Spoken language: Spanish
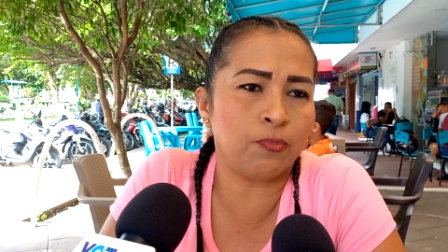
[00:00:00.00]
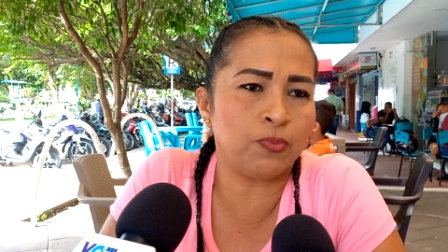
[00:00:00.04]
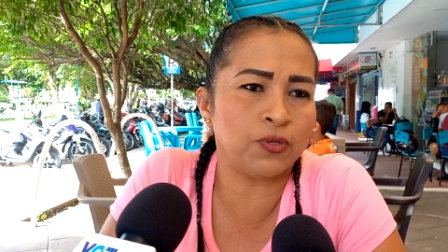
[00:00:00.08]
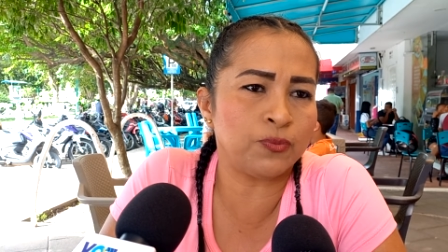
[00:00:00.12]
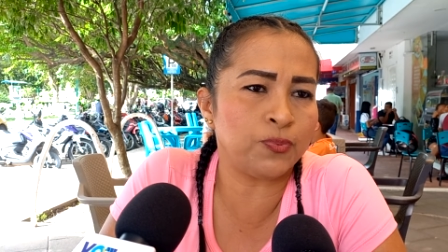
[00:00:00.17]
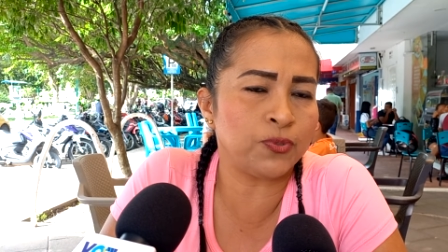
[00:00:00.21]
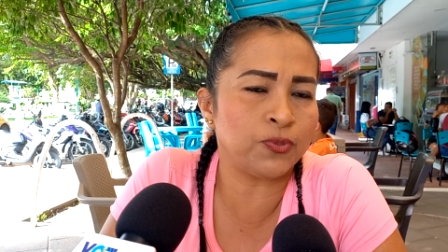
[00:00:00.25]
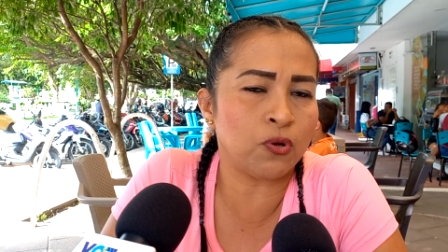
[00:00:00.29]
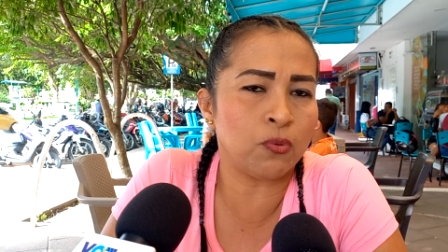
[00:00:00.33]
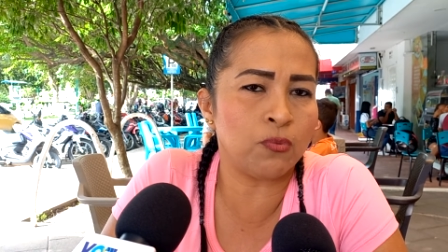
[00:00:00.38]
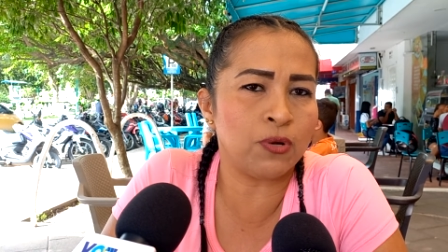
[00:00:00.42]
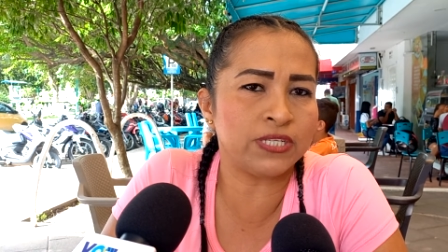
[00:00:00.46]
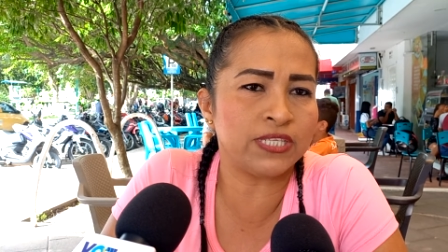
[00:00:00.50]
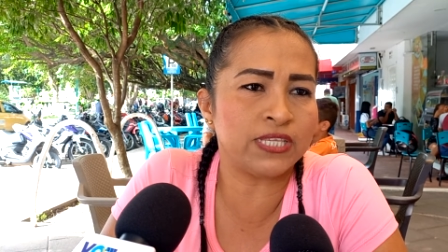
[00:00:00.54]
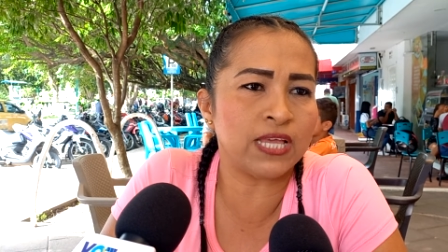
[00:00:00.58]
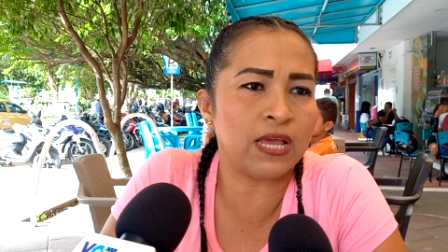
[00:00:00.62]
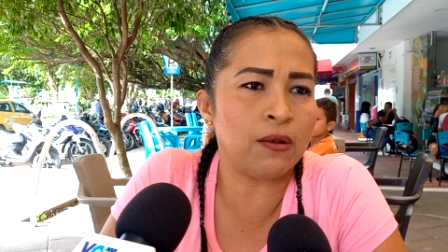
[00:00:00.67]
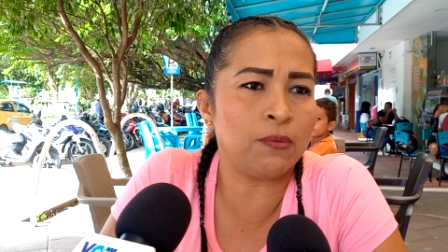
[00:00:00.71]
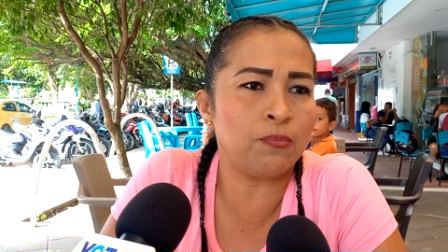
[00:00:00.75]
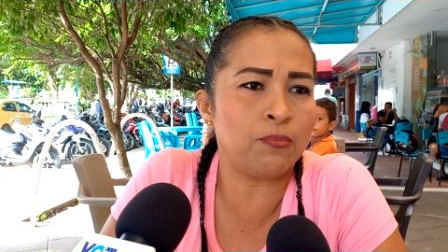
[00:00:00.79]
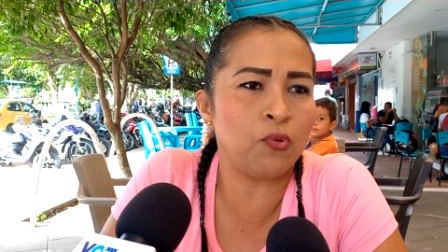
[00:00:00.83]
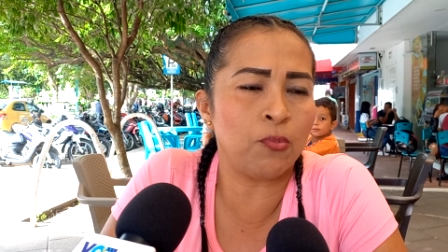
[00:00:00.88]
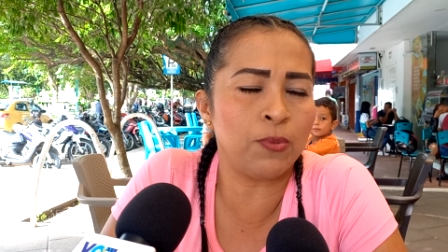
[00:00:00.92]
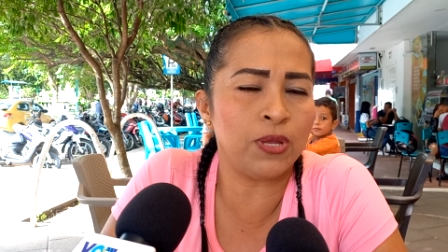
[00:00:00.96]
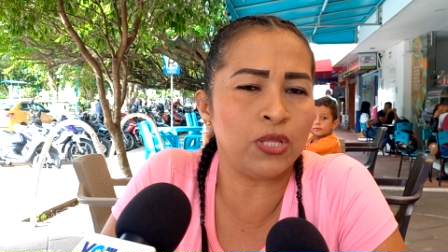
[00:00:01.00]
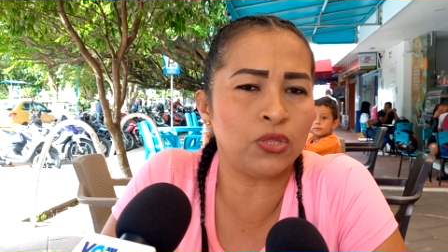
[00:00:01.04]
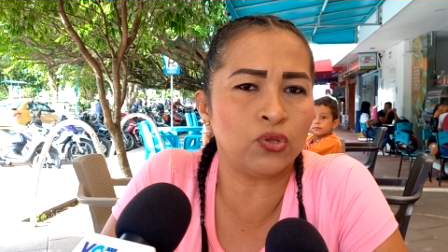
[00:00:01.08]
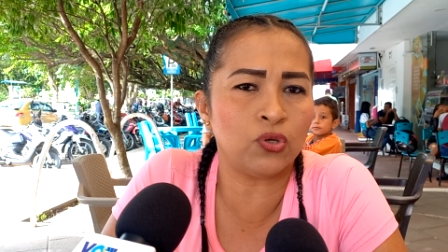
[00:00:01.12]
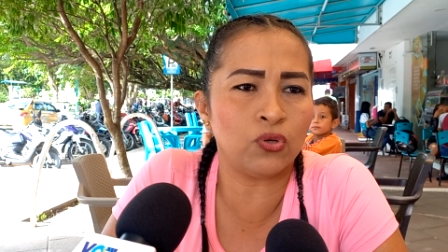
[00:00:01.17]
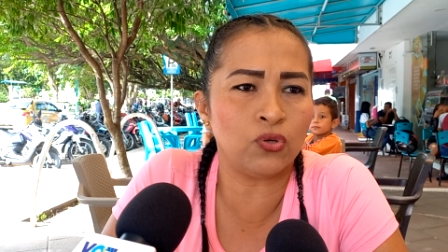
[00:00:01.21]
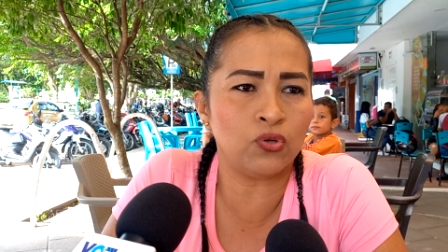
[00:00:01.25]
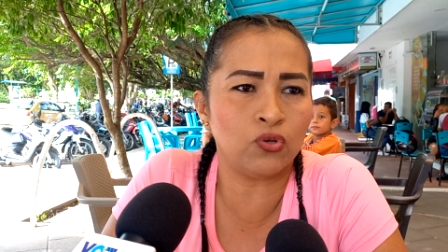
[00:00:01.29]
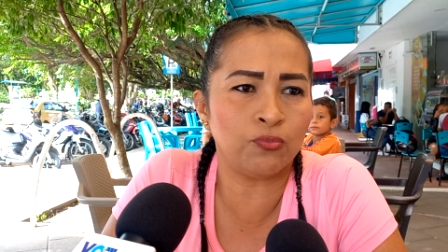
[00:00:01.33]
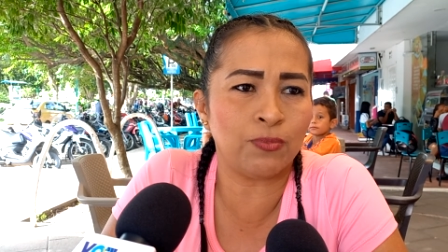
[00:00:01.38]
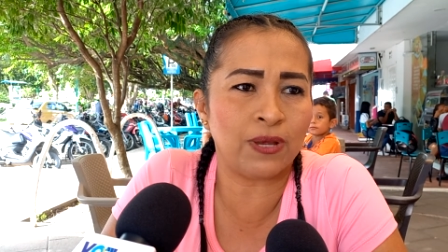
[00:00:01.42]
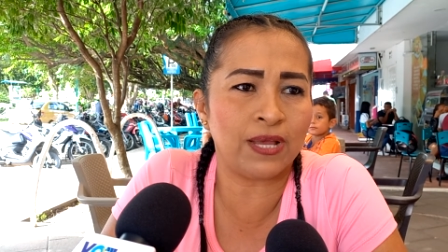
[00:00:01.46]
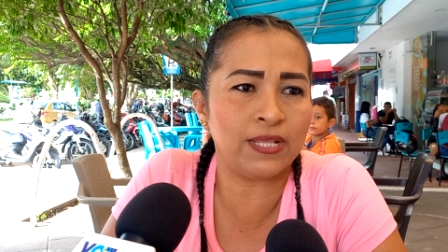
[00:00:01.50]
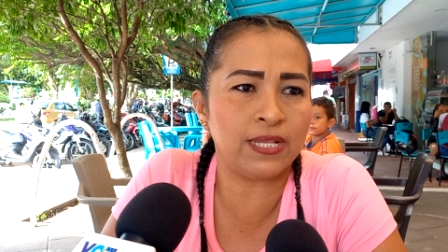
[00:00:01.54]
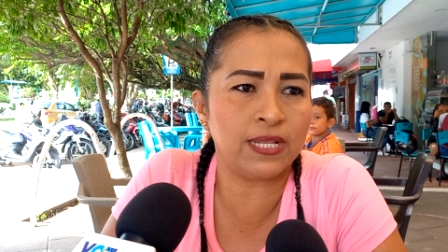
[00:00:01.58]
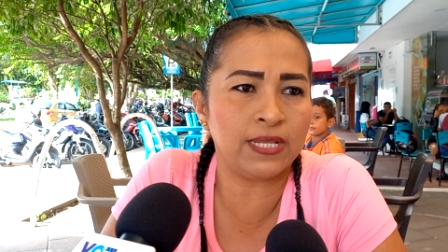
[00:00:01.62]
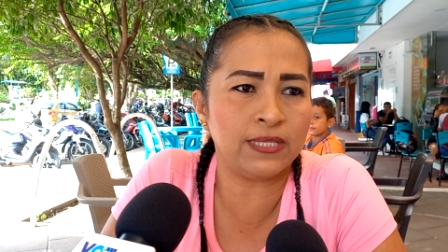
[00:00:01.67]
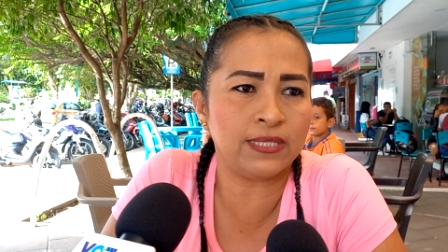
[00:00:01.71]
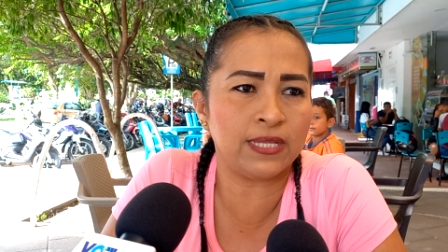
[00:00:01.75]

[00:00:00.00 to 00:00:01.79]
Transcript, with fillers: pues, pues, como hasta el momento nos van a